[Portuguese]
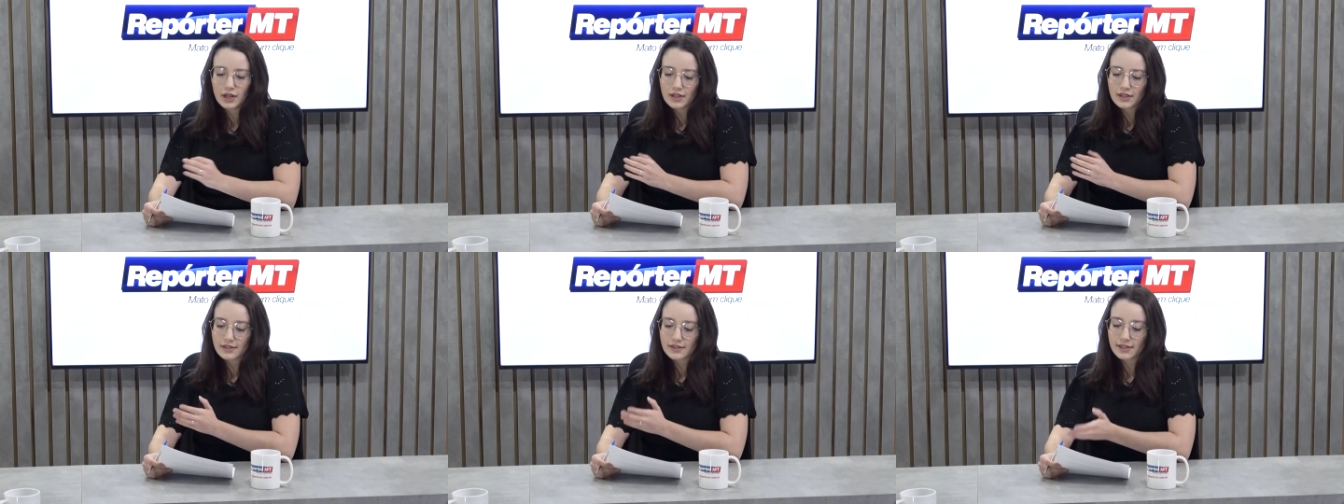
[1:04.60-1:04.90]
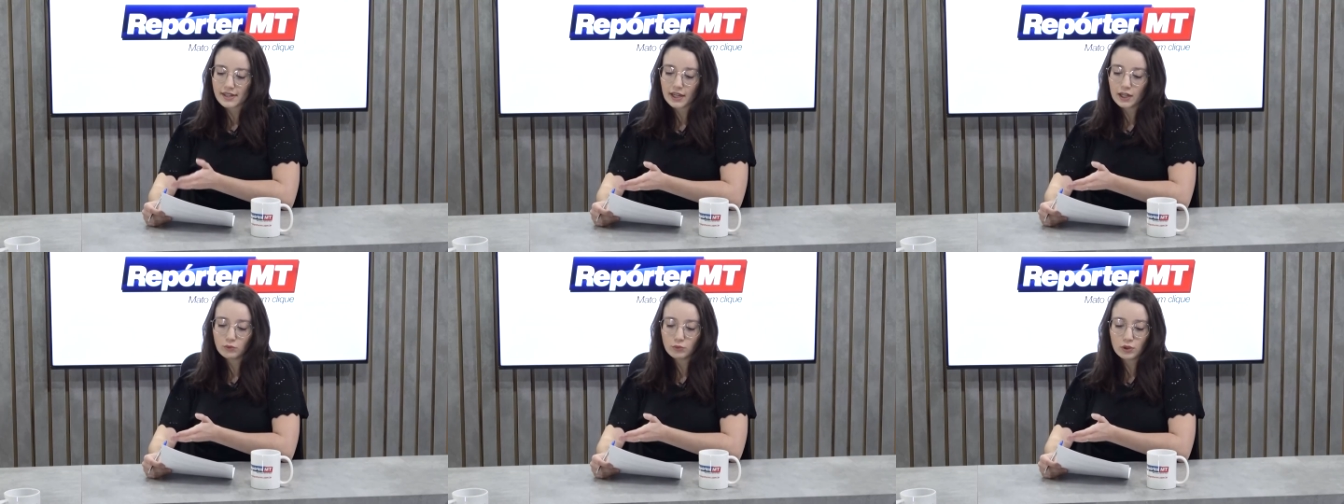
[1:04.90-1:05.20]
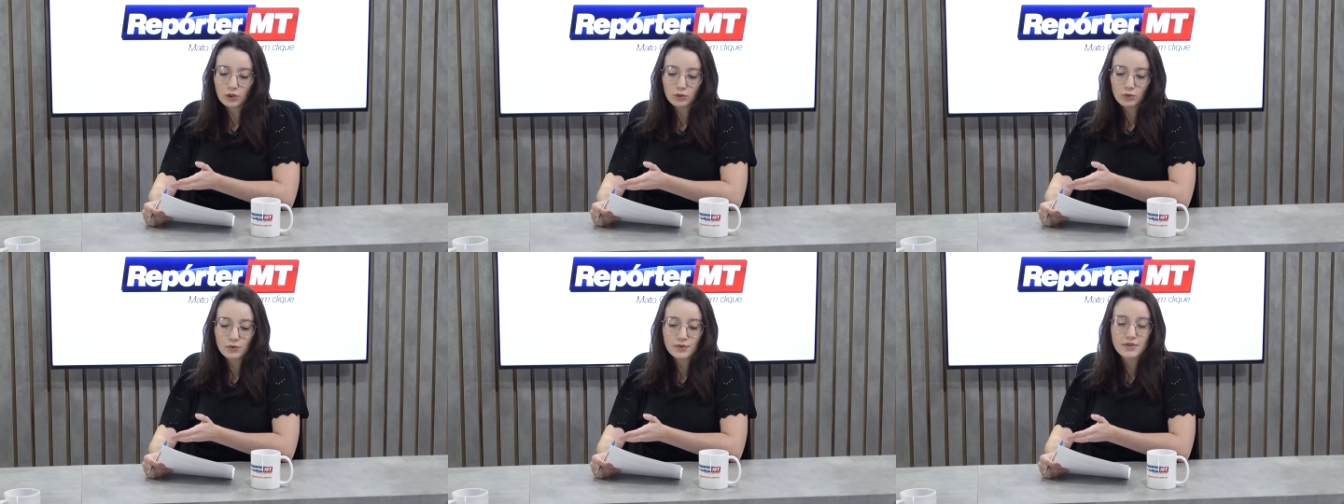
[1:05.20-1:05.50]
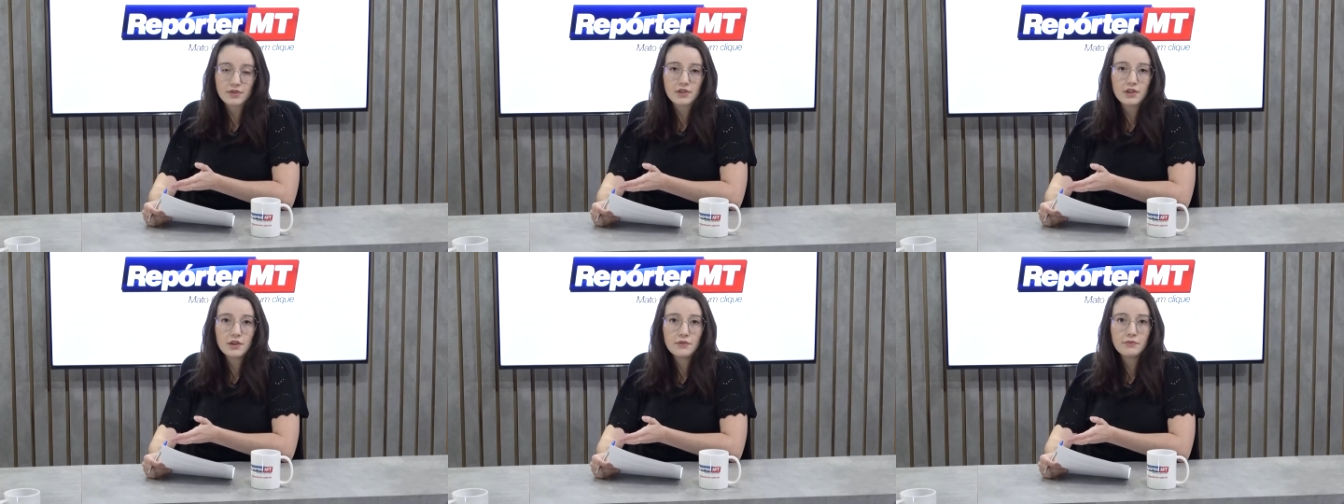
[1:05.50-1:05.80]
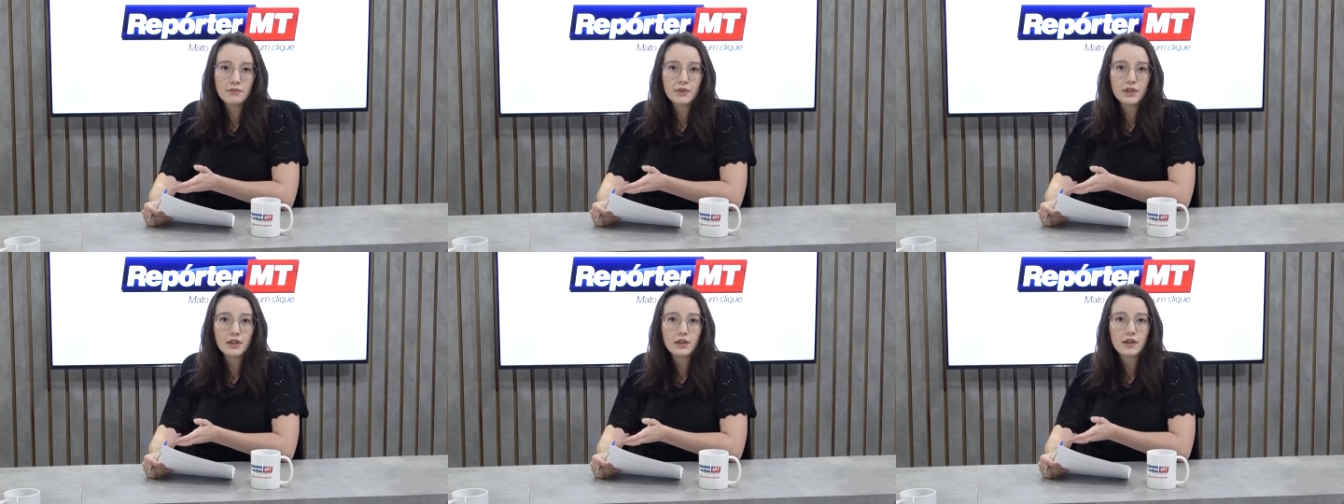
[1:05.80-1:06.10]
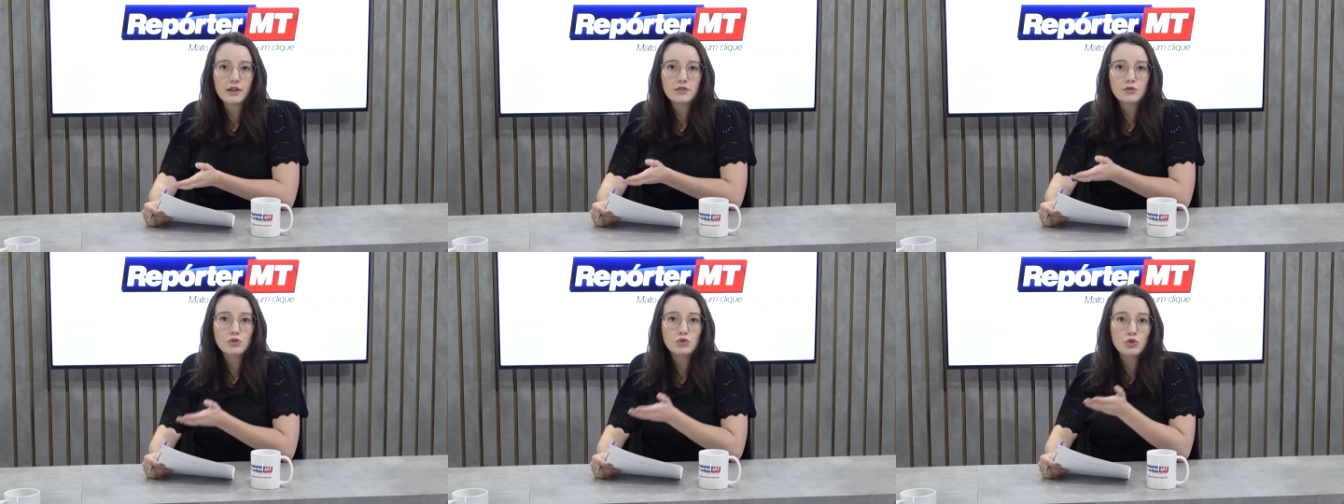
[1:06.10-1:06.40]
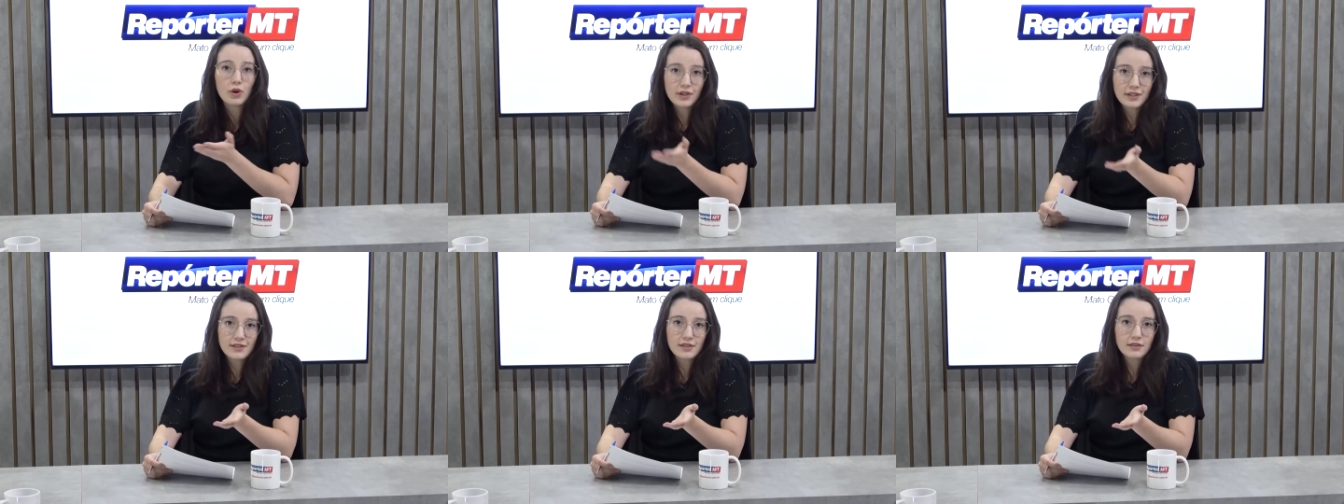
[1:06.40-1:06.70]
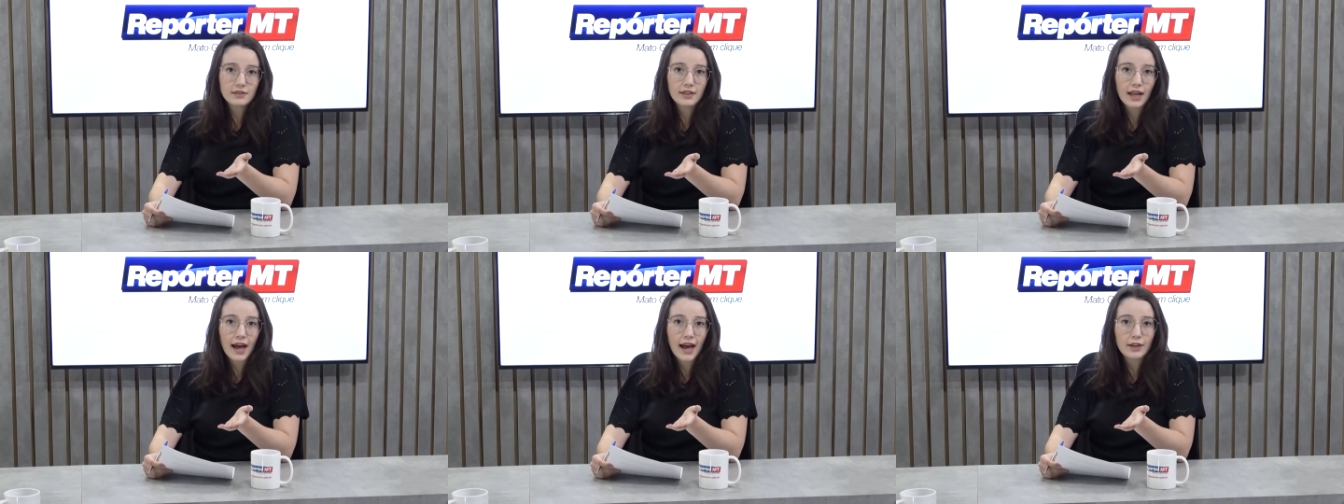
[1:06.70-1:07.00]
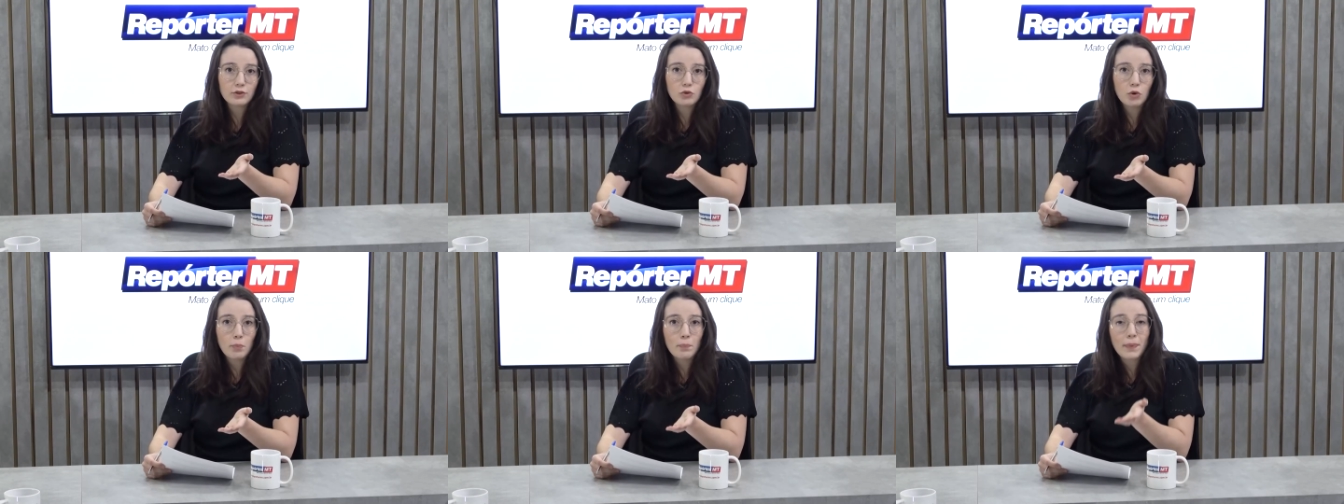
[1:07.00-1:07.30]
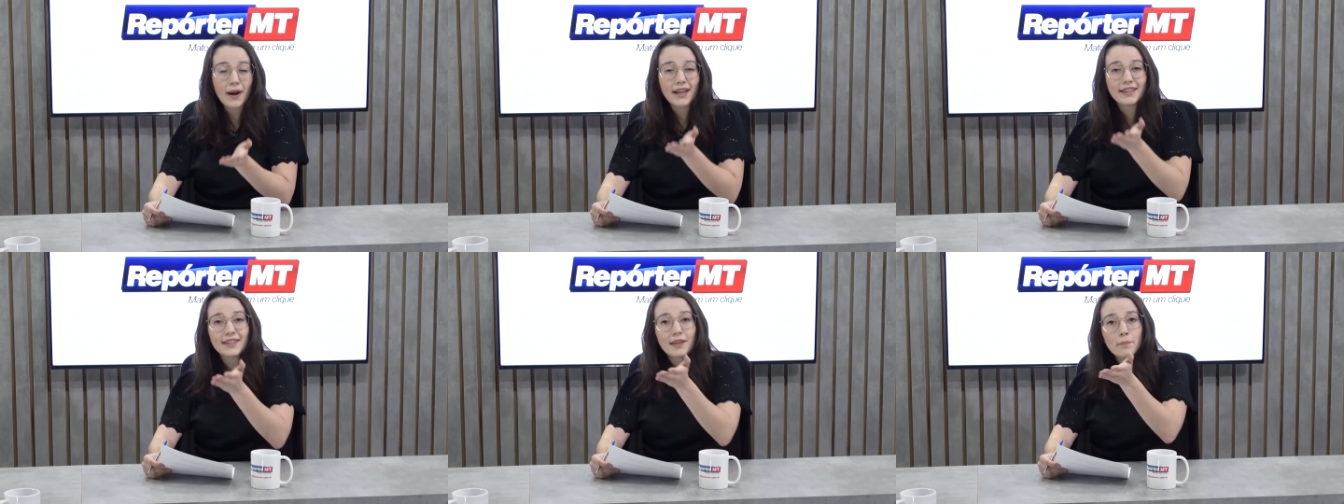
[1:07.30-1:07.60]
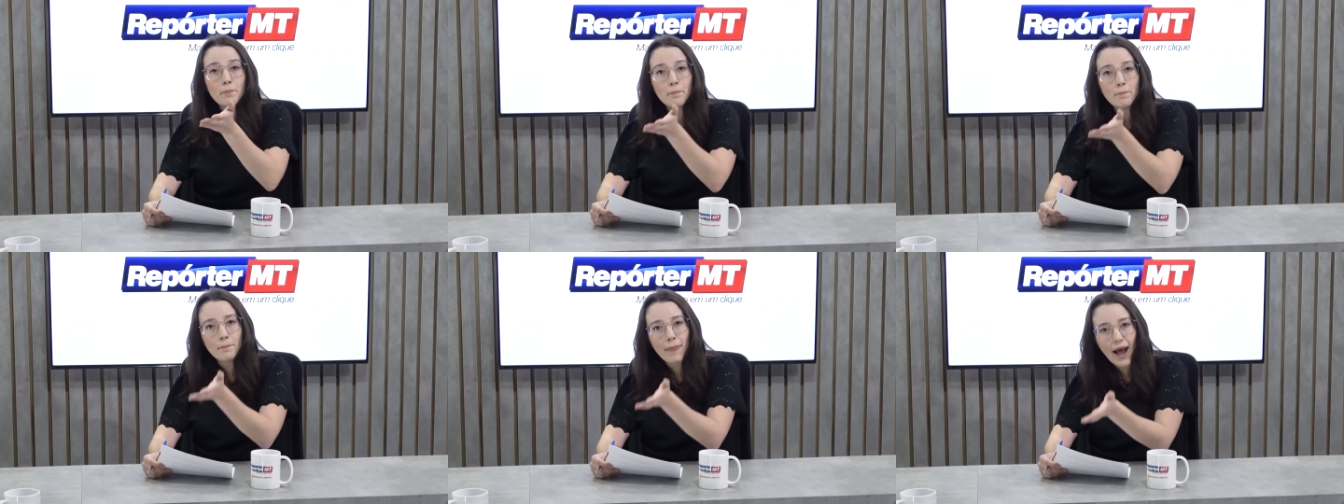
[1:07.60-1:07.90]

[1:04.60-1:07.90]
sendo inclusive solicitado para que